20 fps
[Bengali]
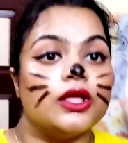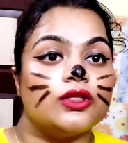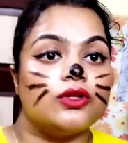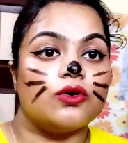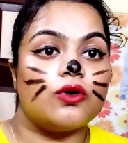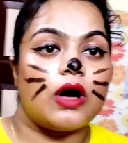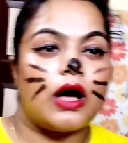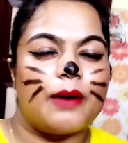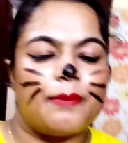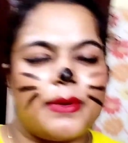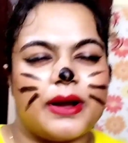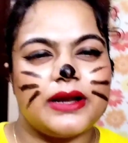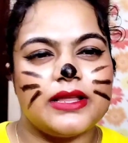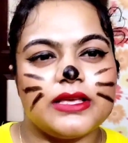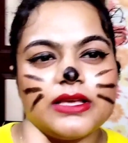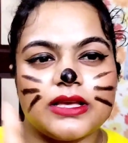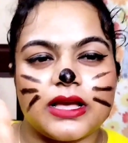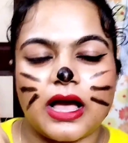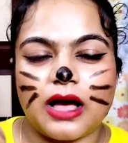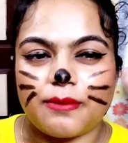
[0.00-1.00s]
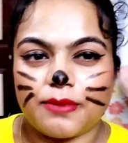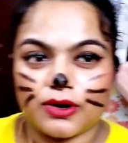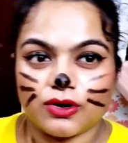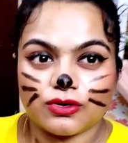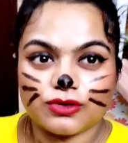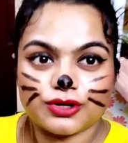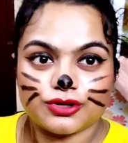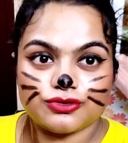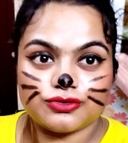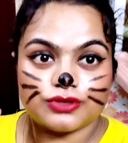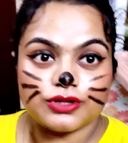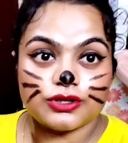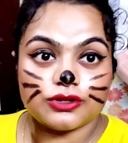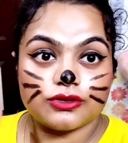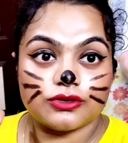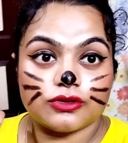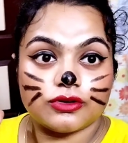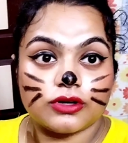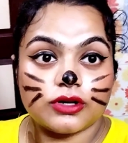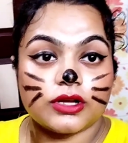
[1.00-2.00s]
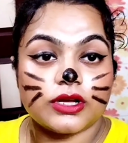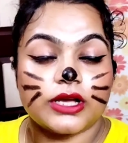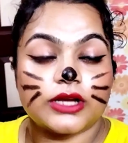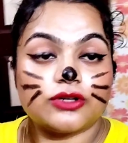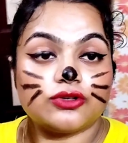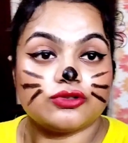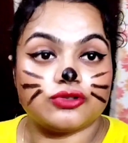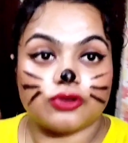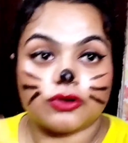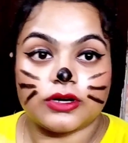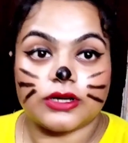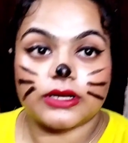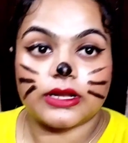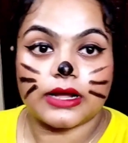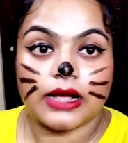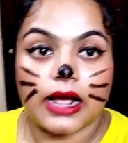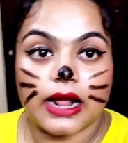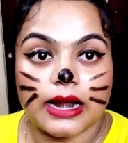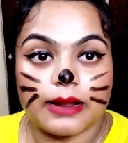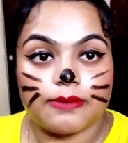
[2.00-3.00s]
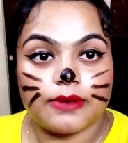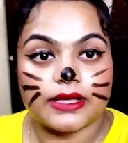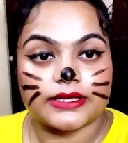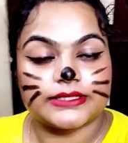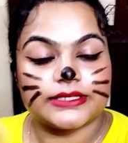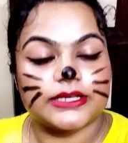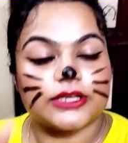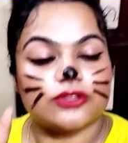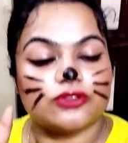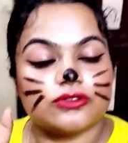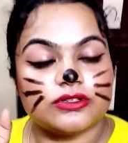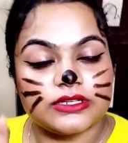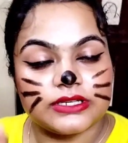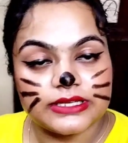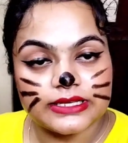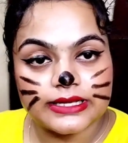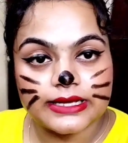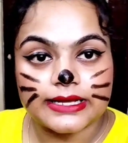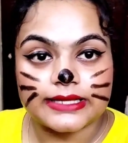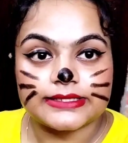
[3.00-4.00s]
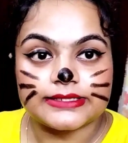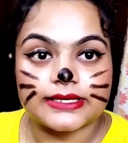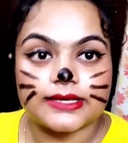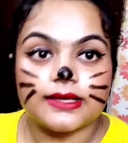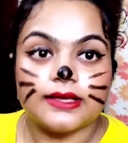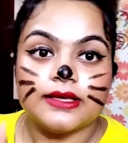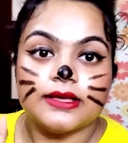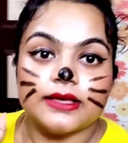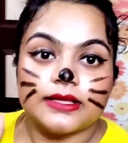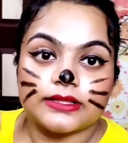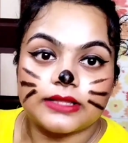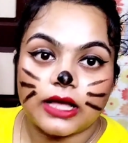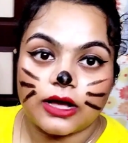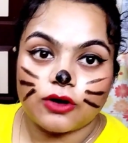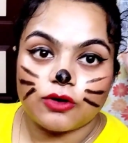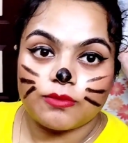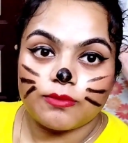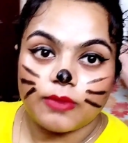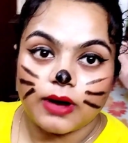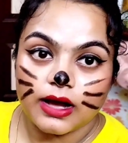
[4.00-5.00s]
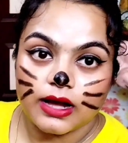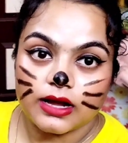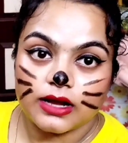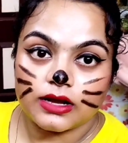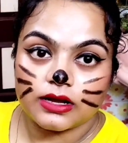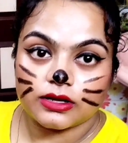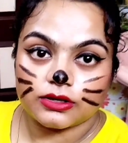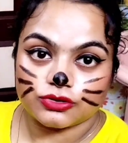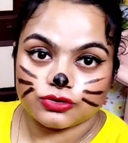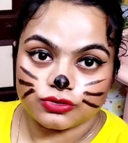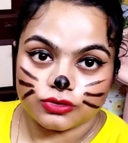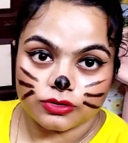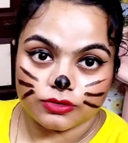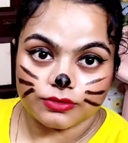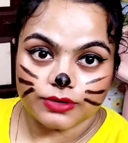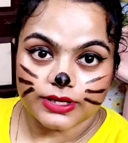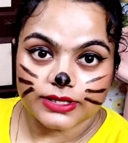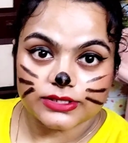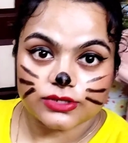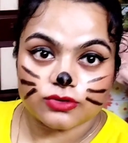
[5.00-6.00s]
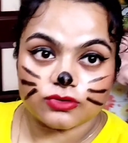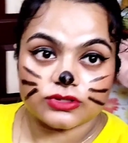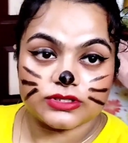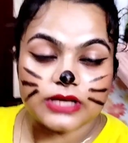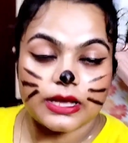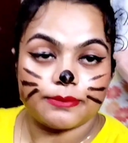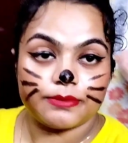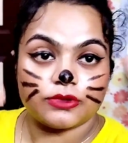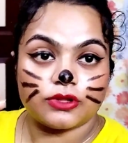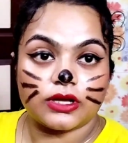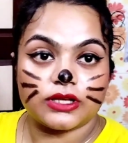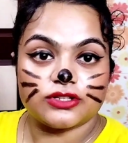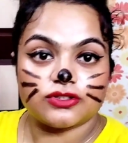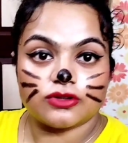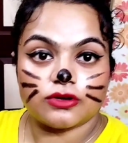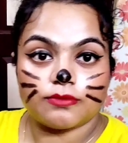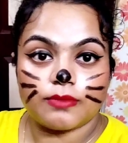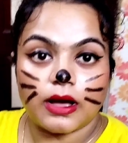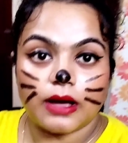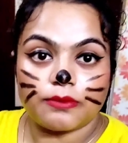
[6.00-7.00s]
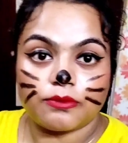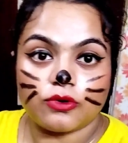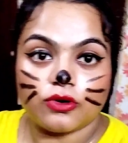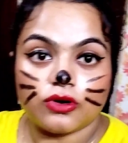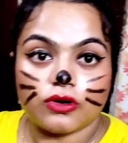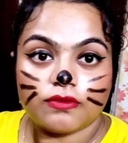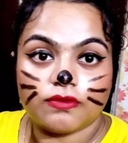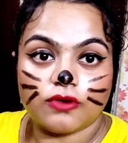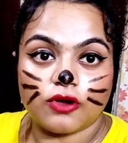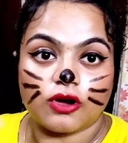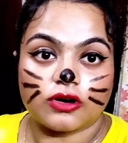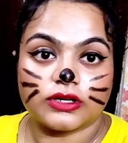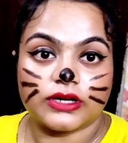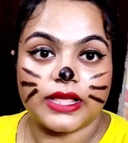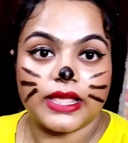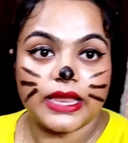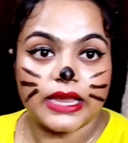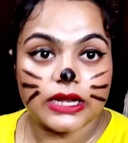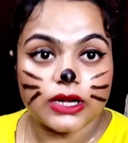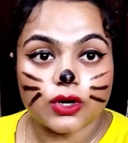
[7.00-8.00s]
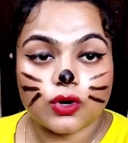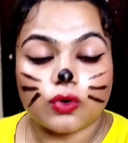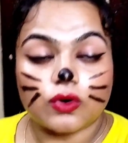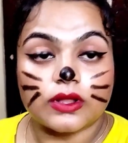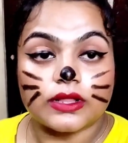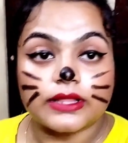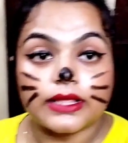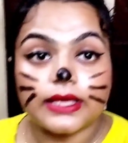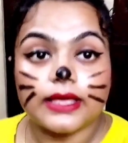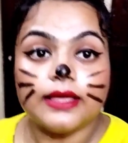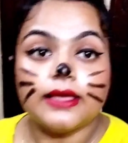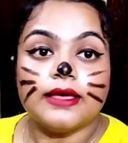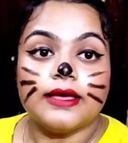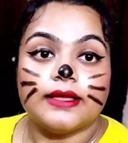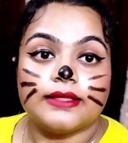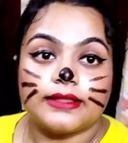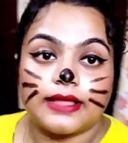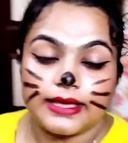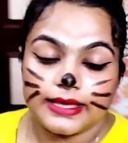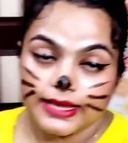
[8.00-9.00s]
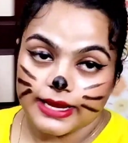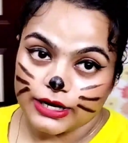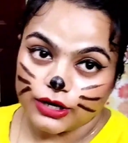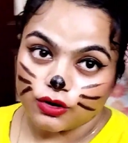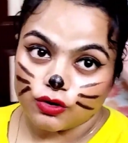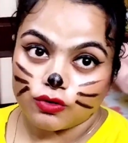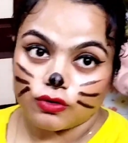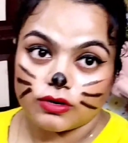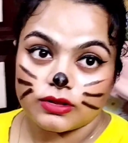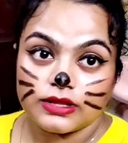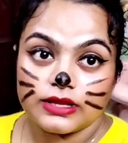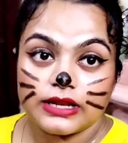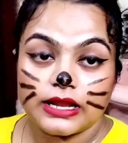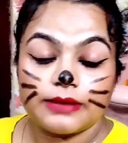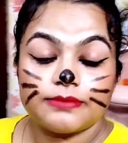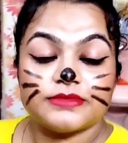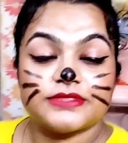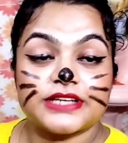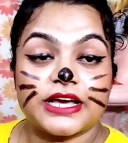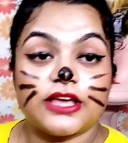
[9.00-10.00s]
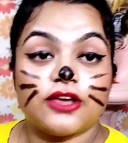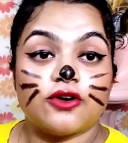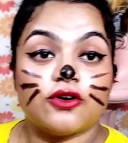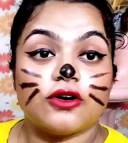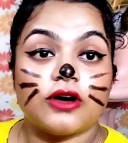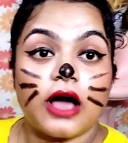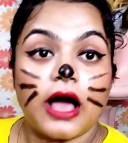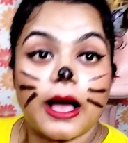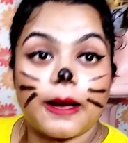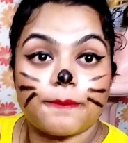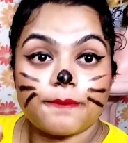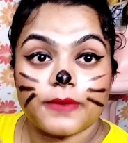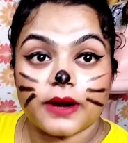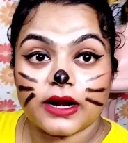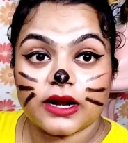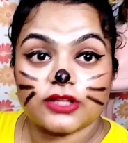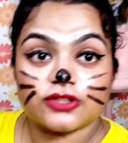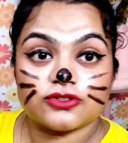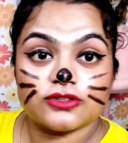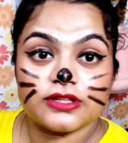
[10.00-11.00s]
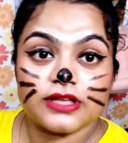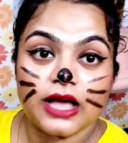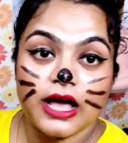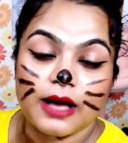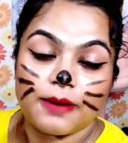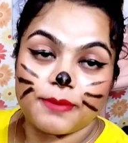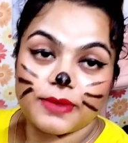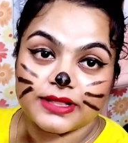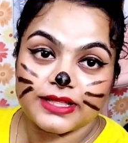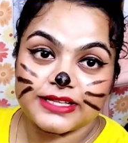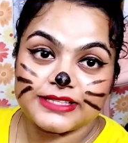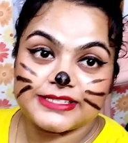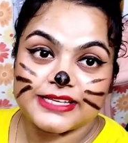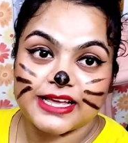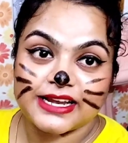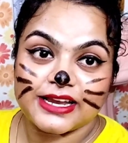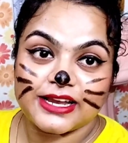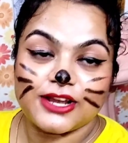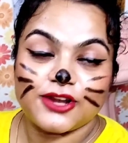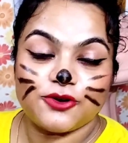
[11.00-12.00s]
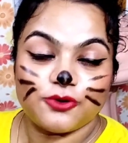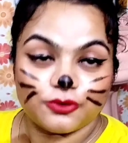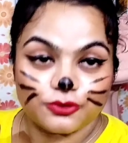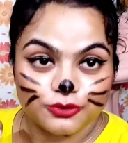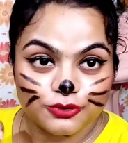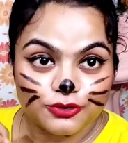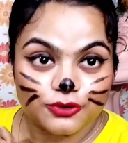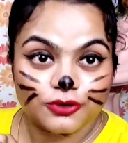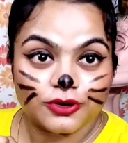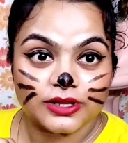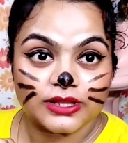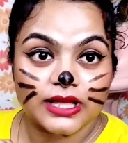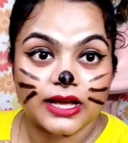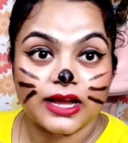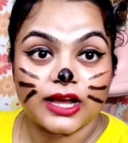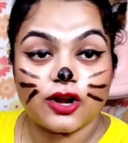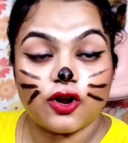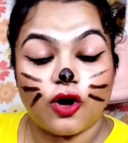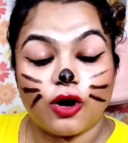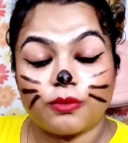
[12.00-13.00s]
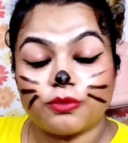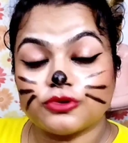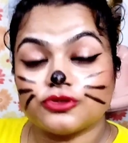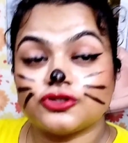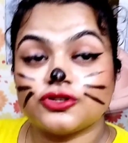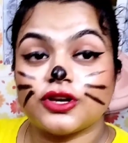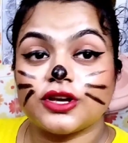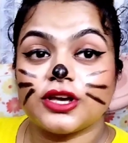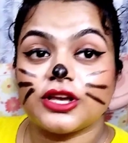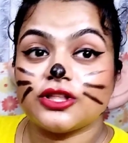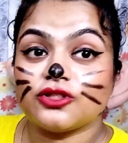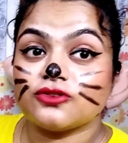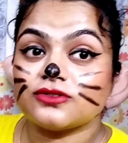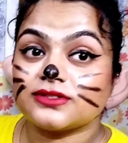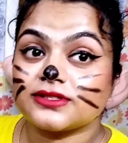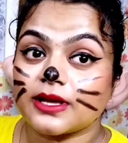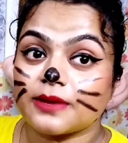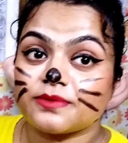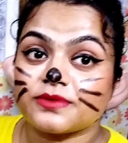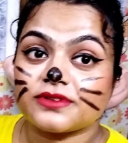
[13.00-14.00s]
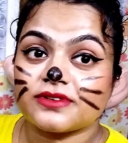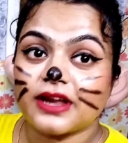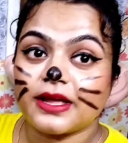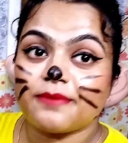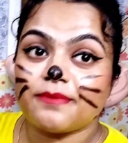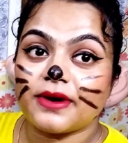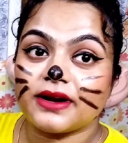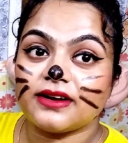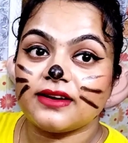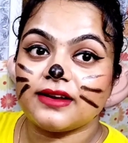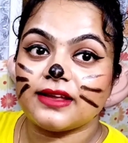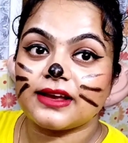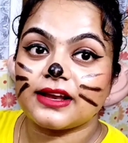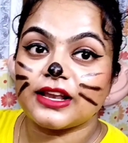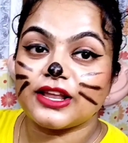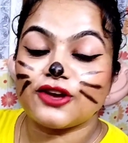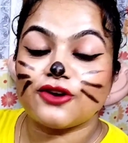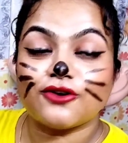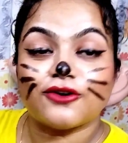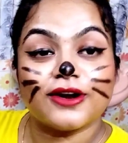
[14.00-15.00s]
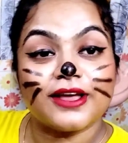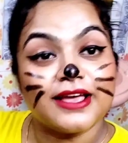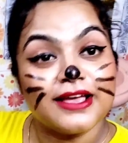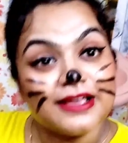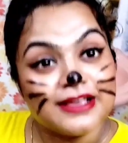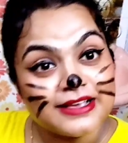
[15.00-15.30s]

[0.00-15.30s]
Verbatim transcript: তো আমারই আমারও কিছুদিন ধরে একটু শরীরটা খারাপ লাগছে কিন্তু ঠিক আছে তাও মা রেস্ট করছে আমি তাই জন্য মা বললো ব্লগটা এন্ড করে দে তাই এন্ড করে দিলাম যাই হোক আপনারা যদি আমাদের চ্যানেলে নতুন হয়ে থাকেন অবশ্যই কিন্তু সাবস্ক্রাইব বাটনে ক্লিক করে